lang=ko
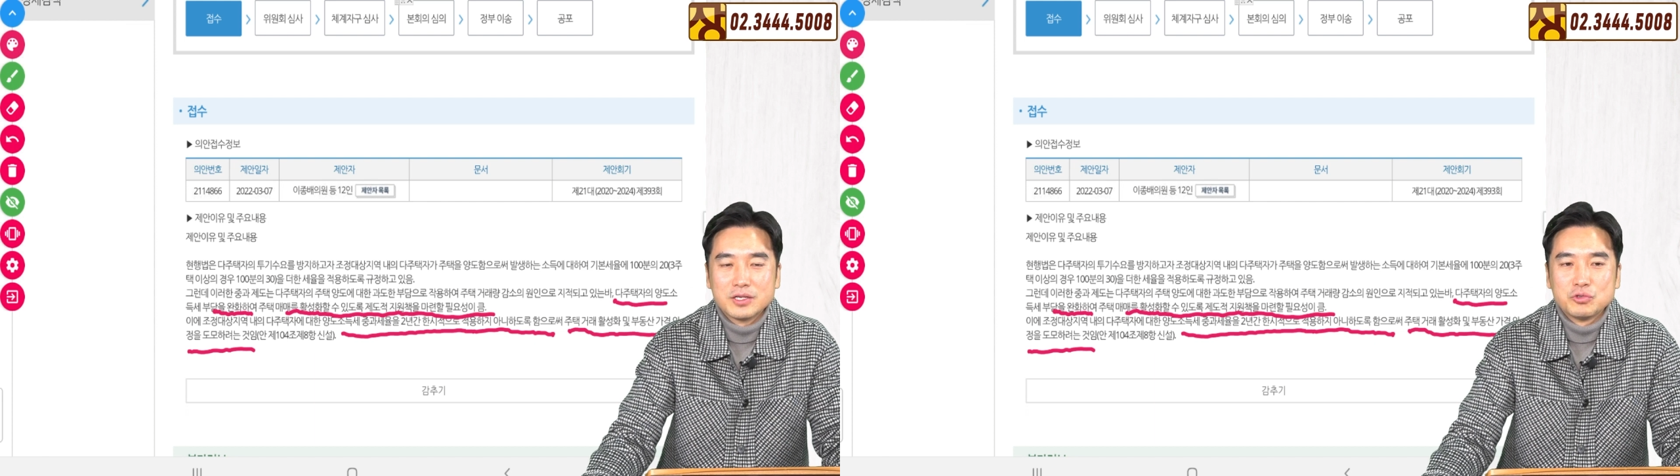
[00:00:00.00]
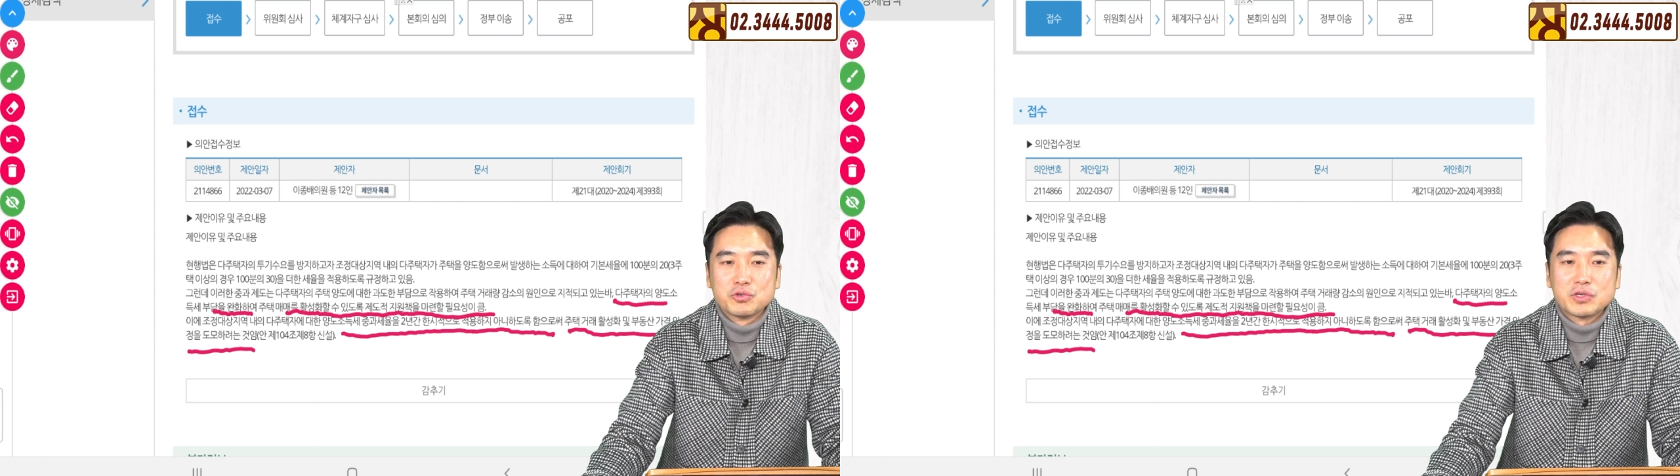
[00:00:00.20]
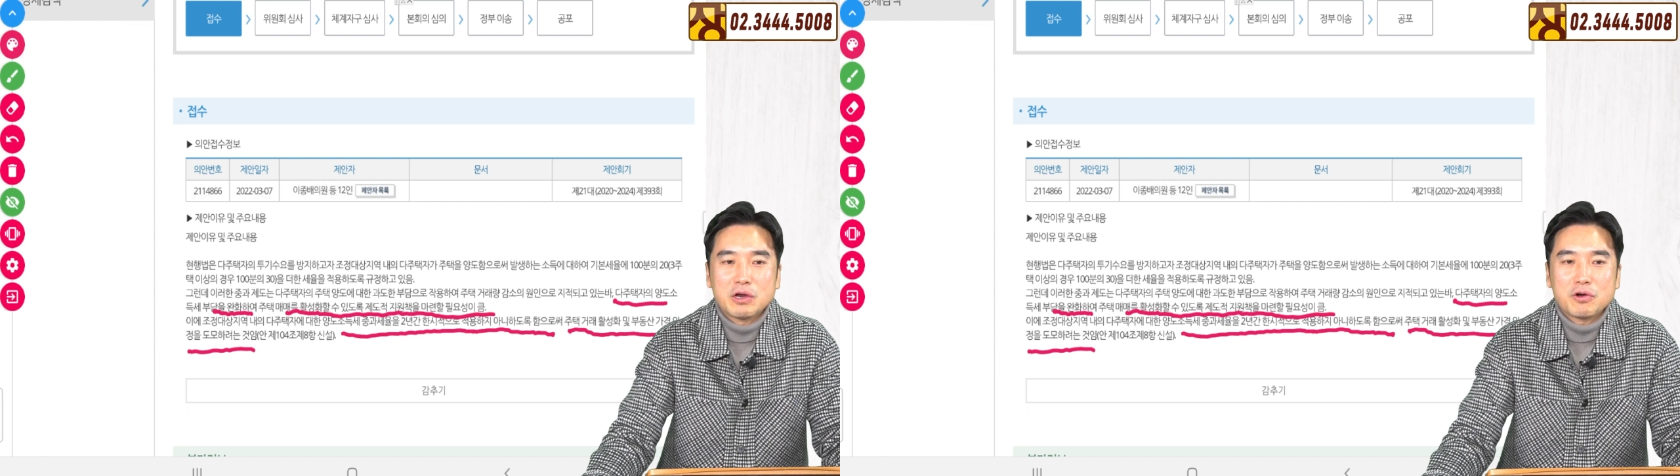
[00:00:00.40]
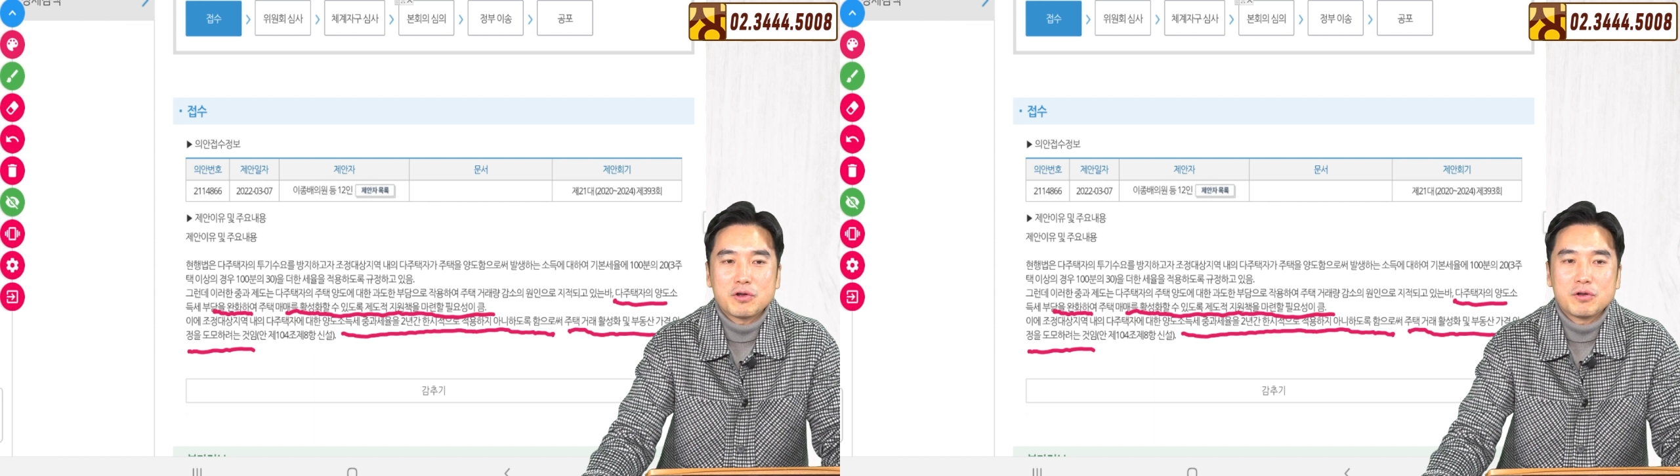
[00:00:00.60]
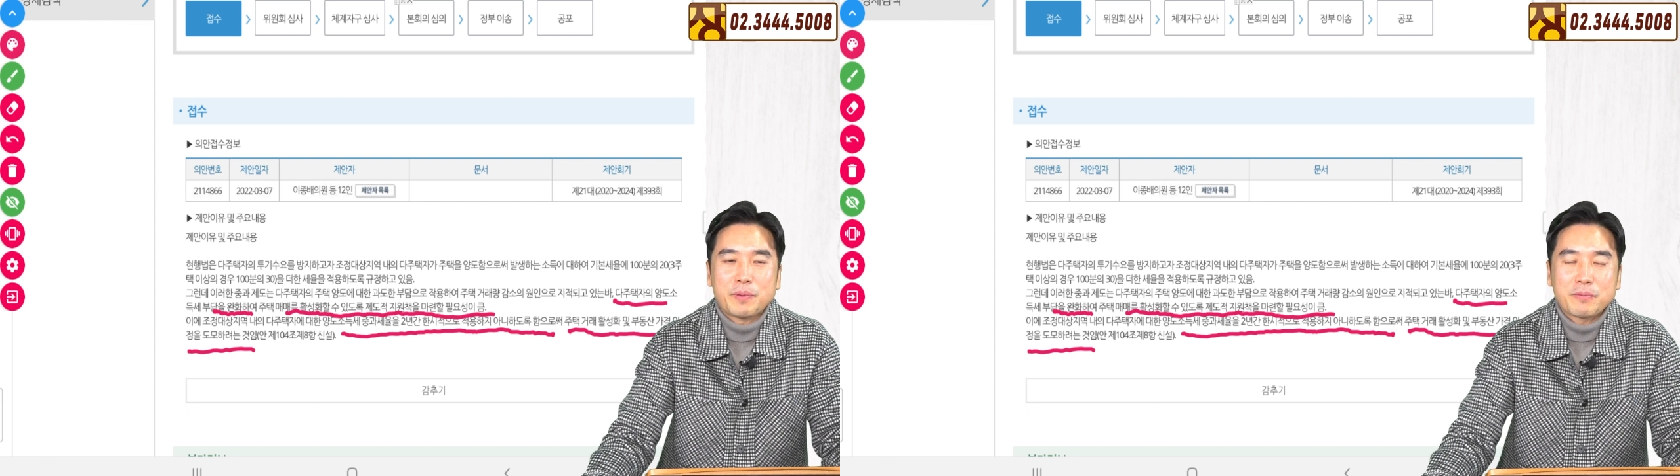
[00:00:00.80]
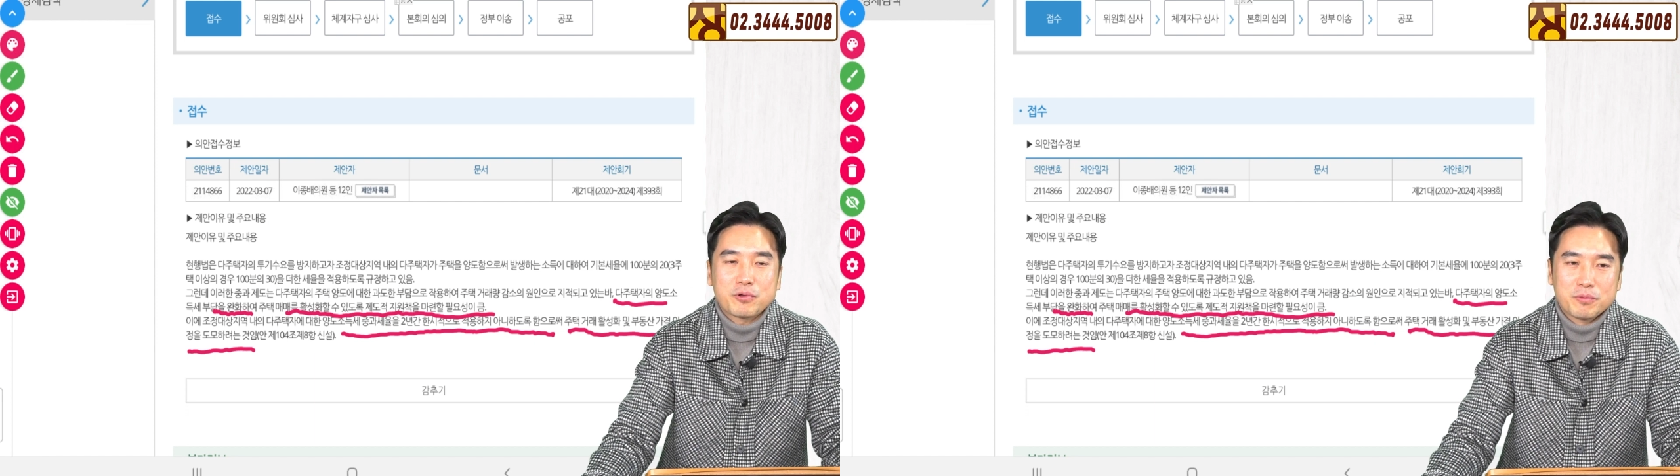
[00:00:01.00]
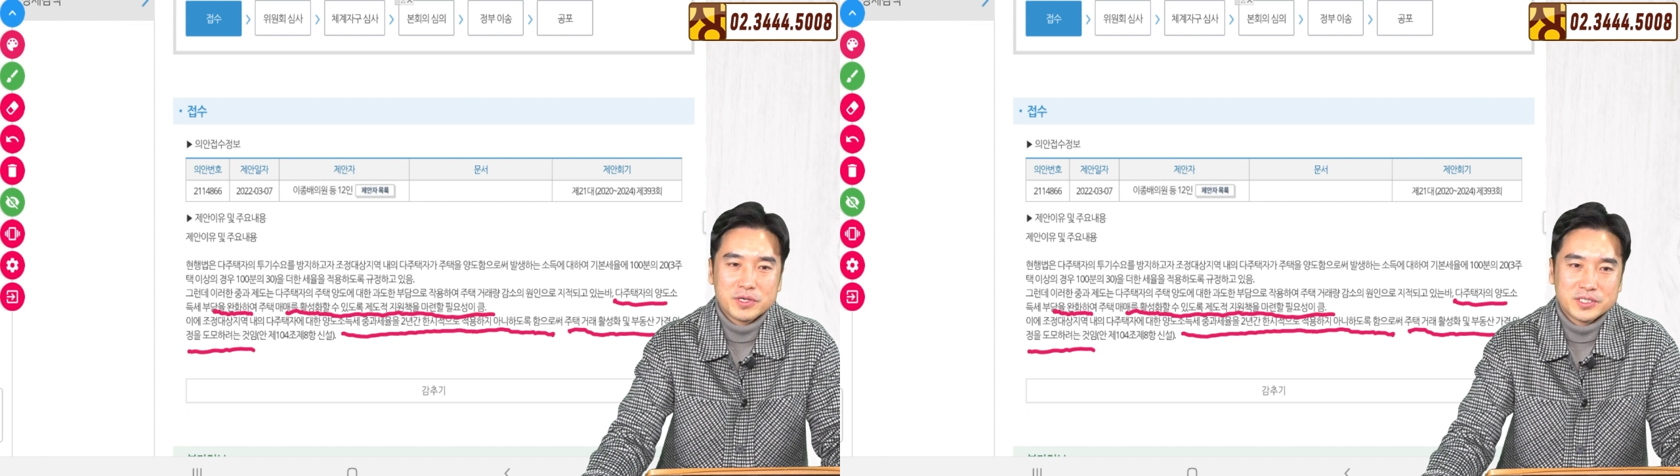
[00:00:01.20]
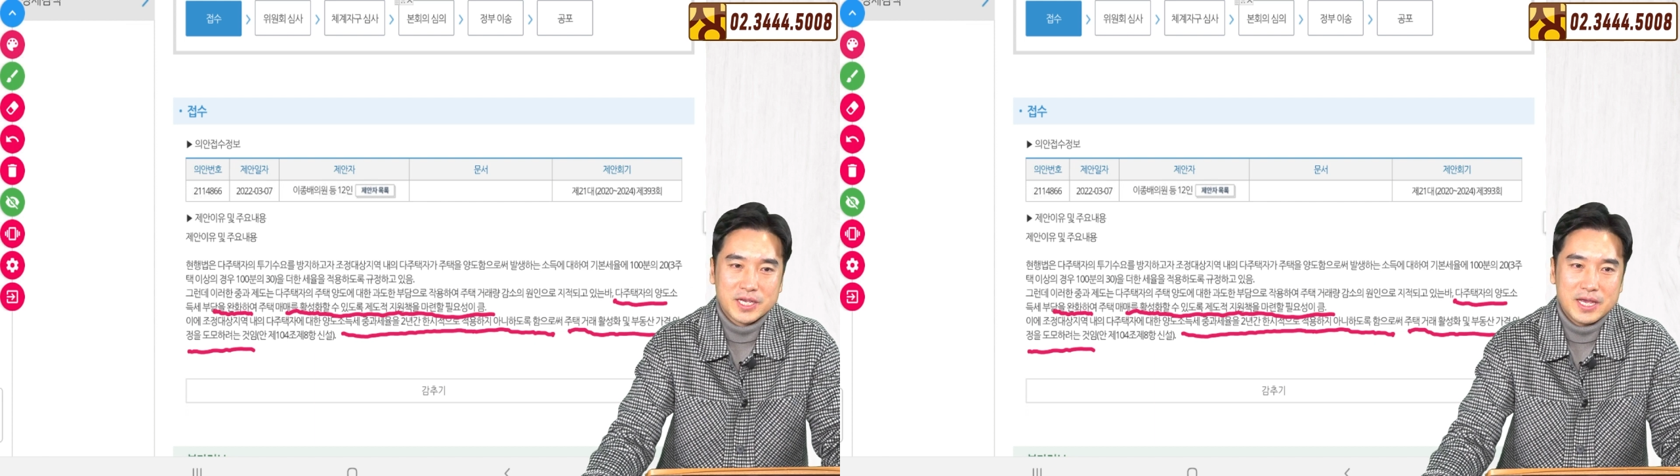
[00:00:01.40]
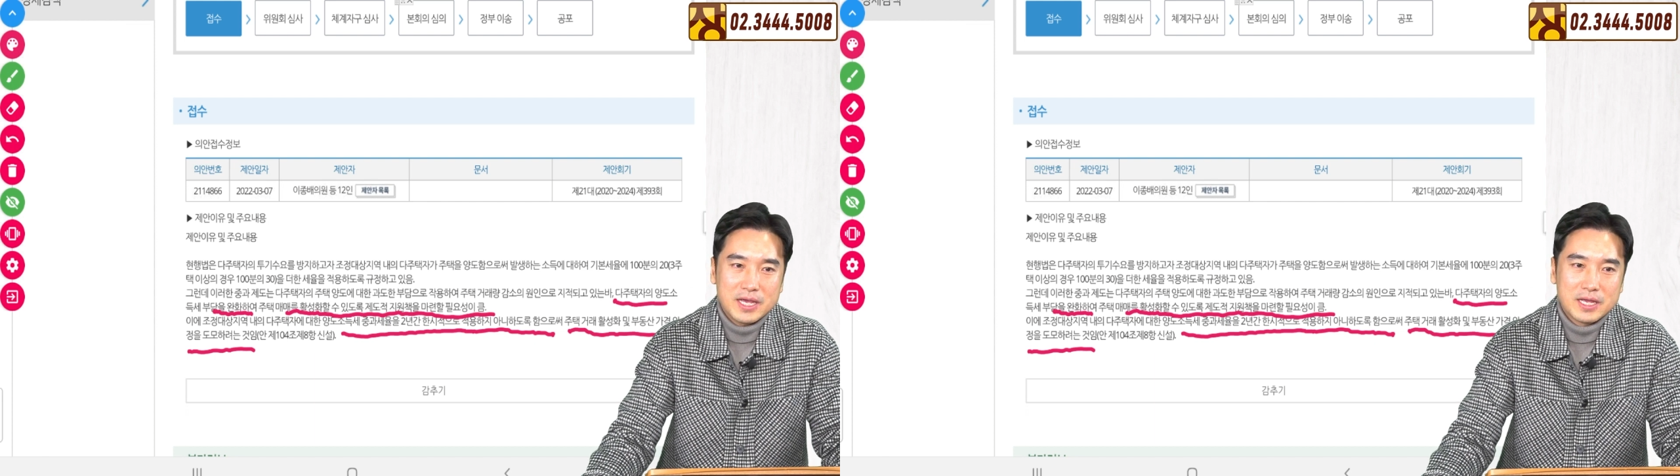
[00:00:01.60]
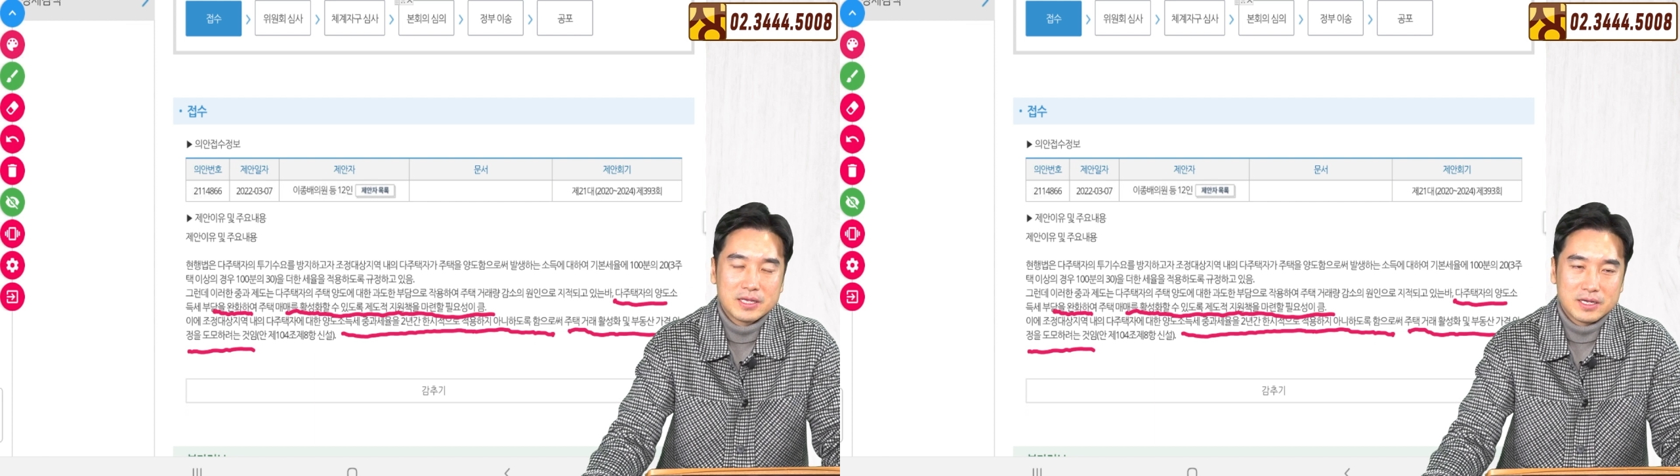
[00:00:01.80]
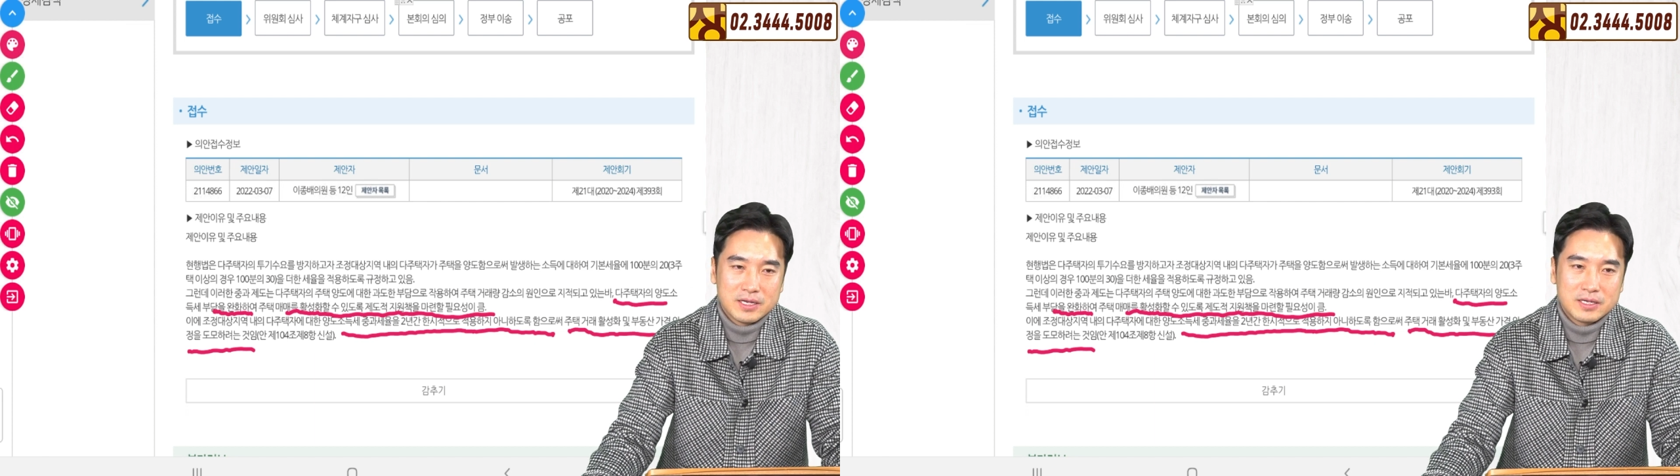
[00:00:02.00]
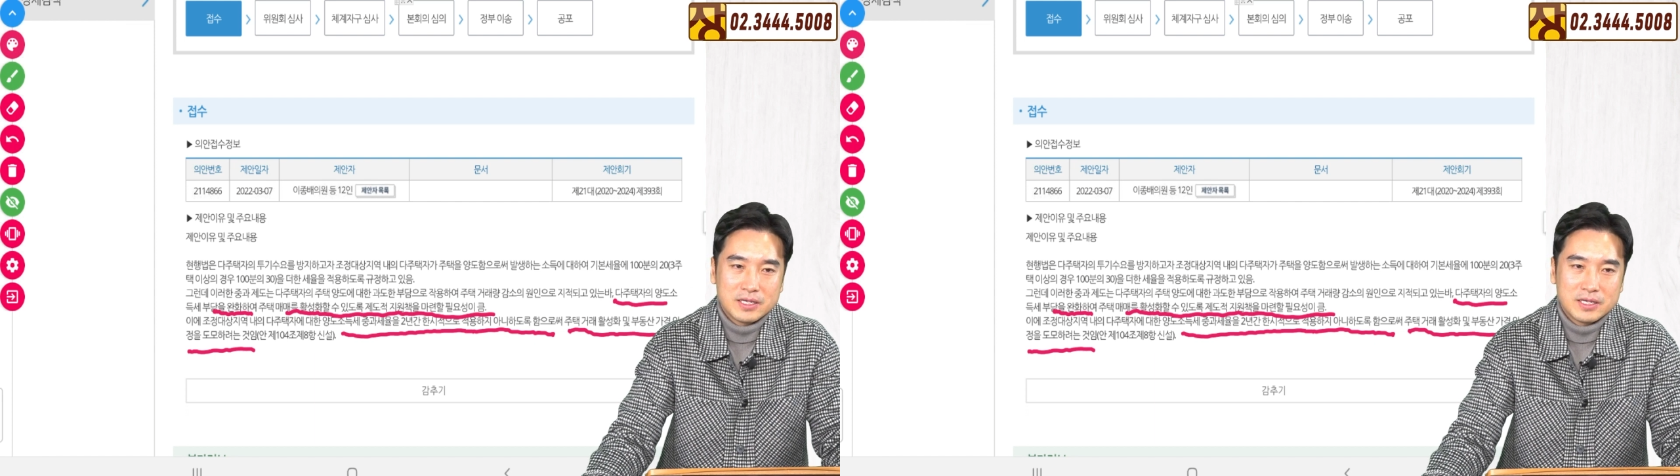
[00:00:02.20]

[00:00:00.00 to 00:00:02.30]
6개월 100% 면제 어,